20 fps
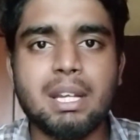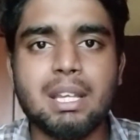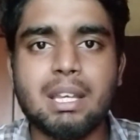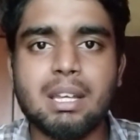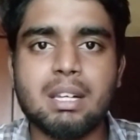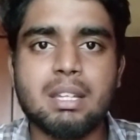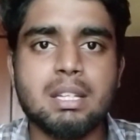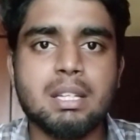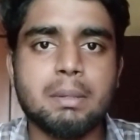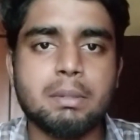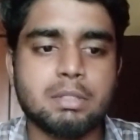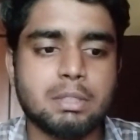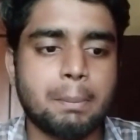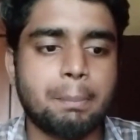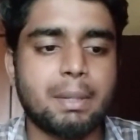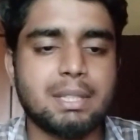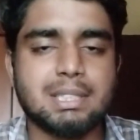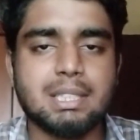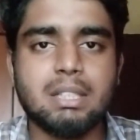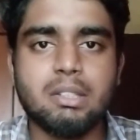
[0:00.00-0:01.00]
பண்ணிக்கிறது
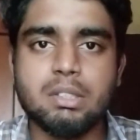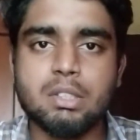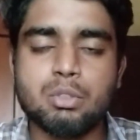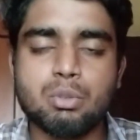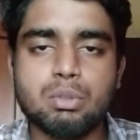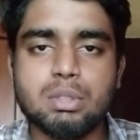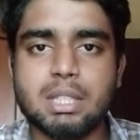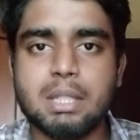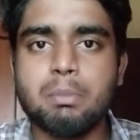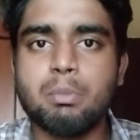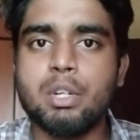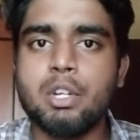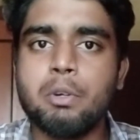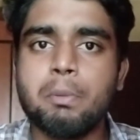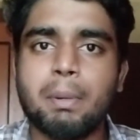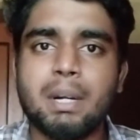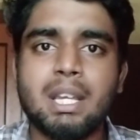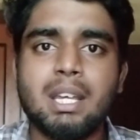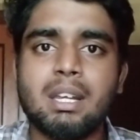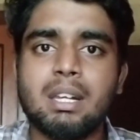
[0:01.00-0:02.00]
பசங்க வந்து சூசைட்
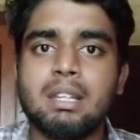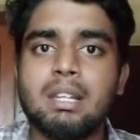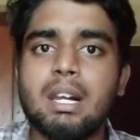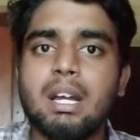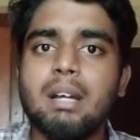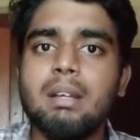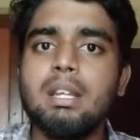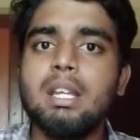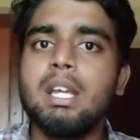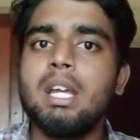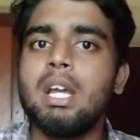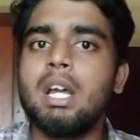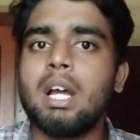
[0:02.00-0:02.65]
முடிவு பண்ணிக்கிறதுலாம்